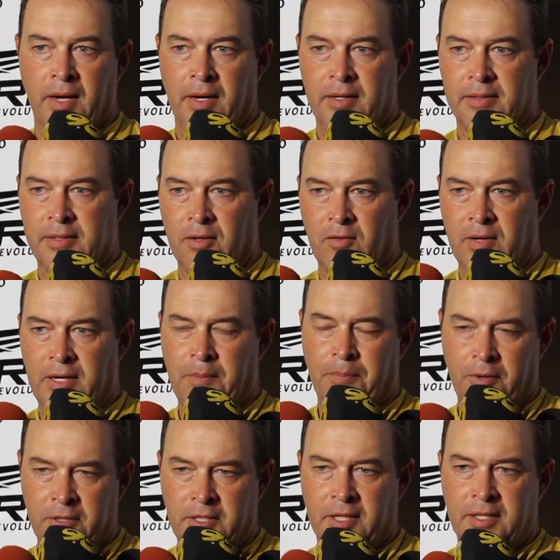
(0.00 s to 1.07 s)
Então era
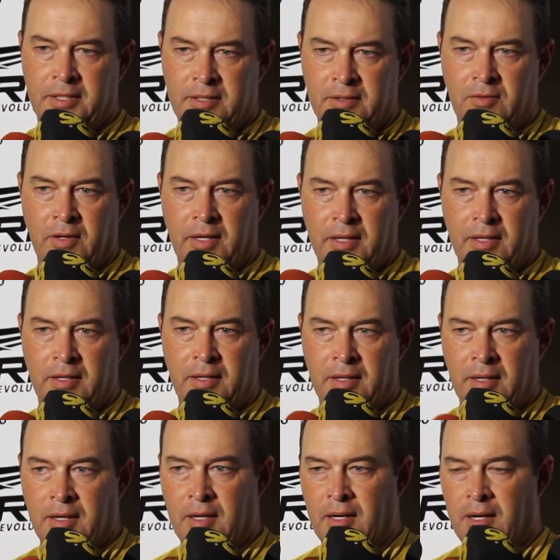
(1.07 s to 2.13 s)
importante né,
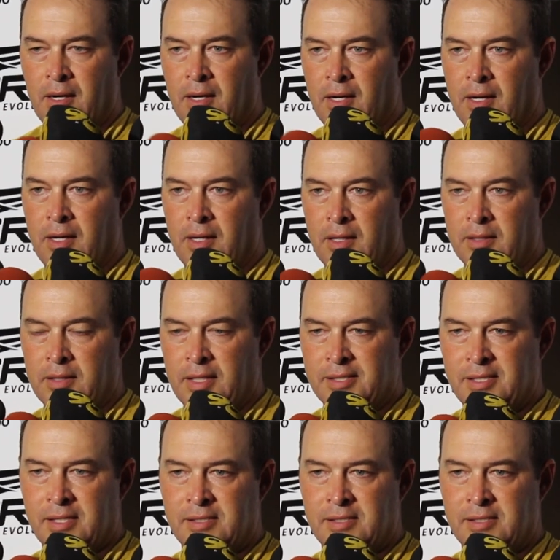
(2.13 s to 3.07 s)
a, a, nessa